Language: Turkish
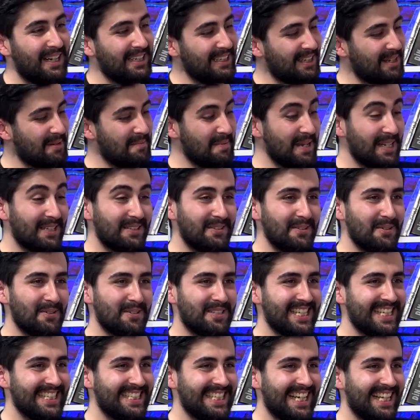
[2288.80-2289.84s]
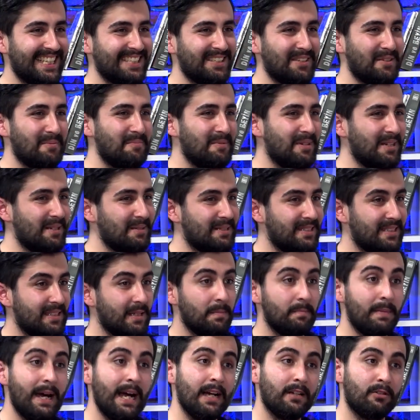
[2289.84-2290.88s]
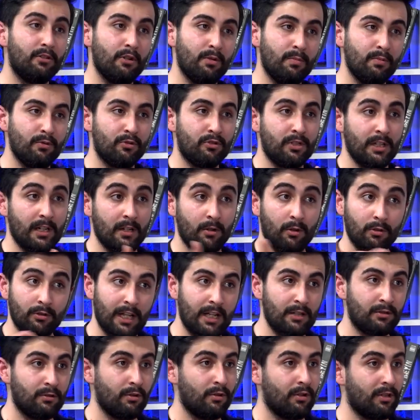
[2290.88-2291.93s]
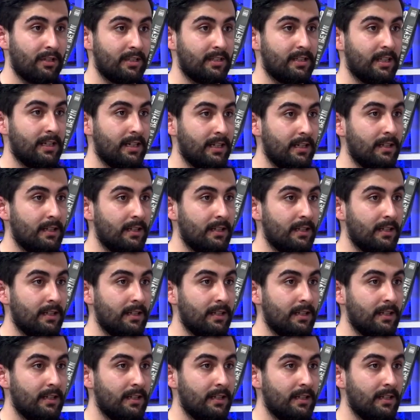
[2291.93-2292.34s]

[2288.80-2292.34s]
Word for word: Vallahi bekliyoruz heyecanla. Umarız belki İnşallah öbür sene, ondan beklerim. sonraki sene.